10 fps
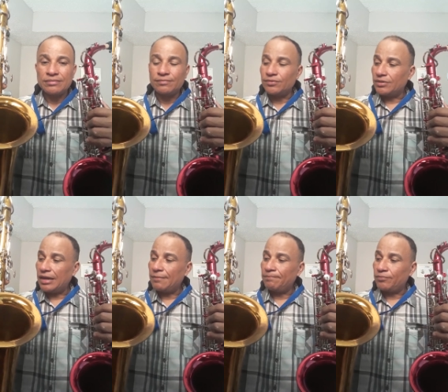¿Por
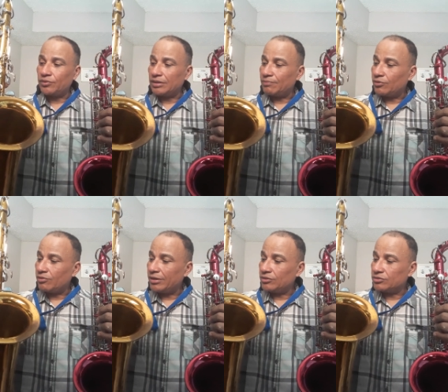qué? Porque por lo
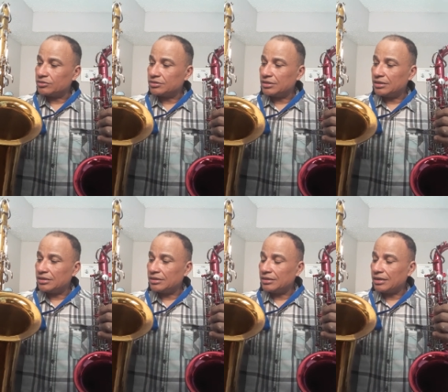menos
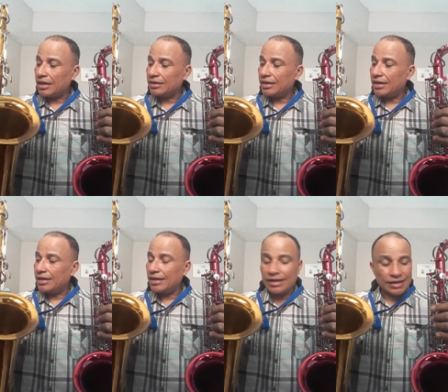si aquí en,
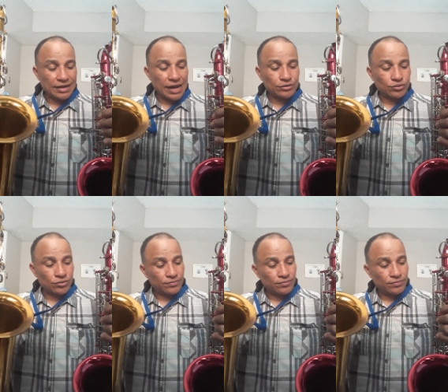el alto,